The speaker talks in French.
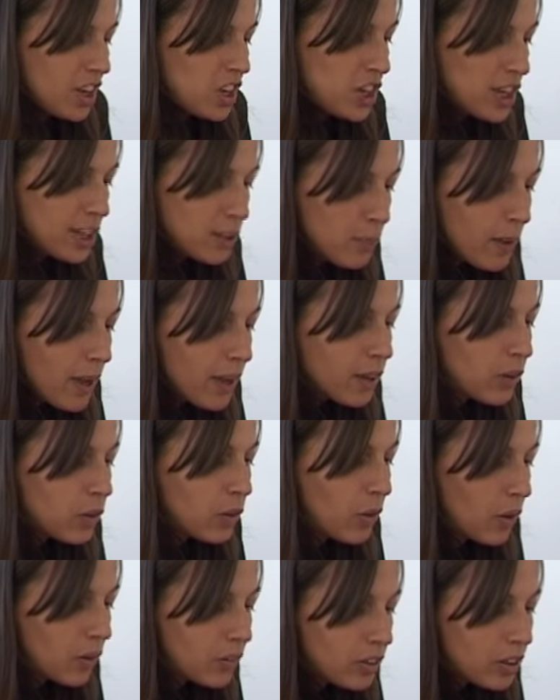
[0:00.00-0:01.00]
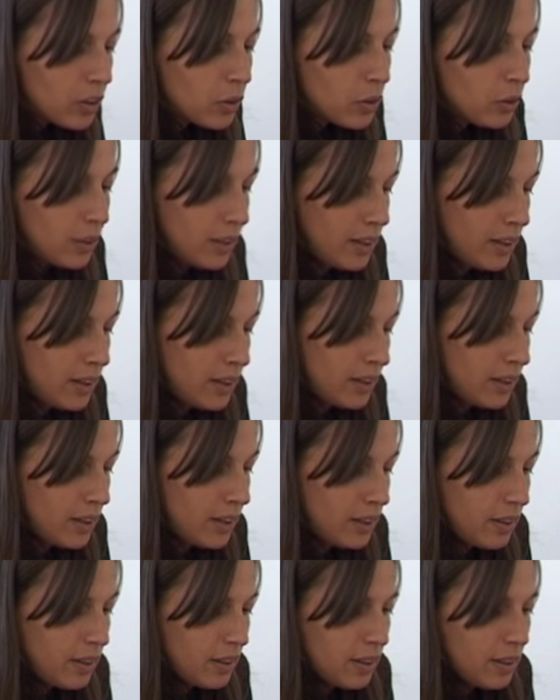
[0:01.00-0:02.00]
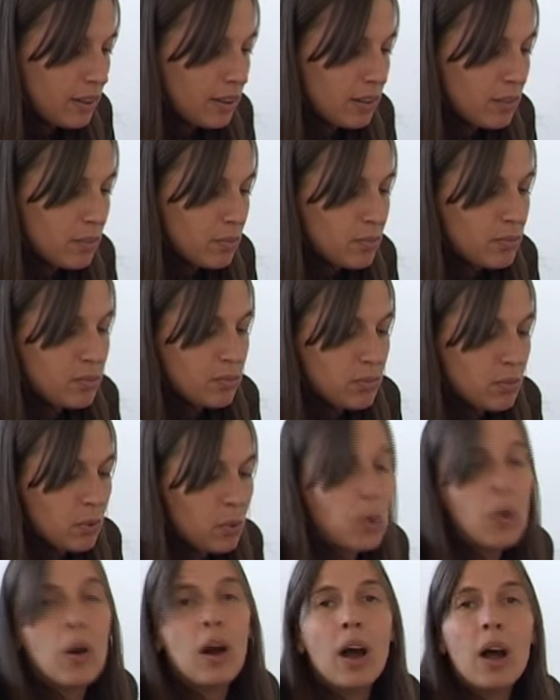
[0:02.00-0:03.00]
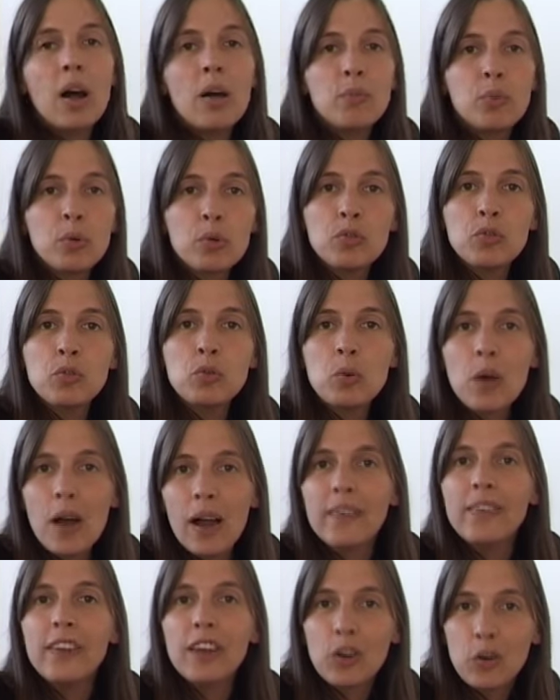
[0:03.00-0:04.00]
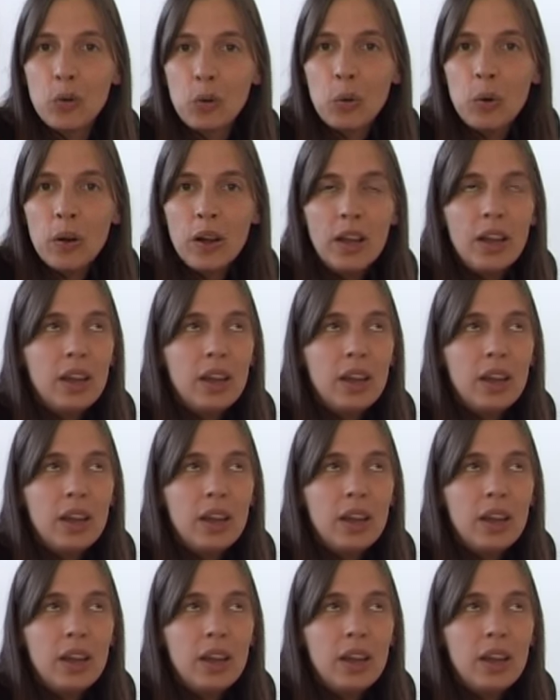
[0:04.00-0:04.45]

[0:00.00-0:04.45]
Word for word: J'espère que Grandir Connecté aura pour vous un écho.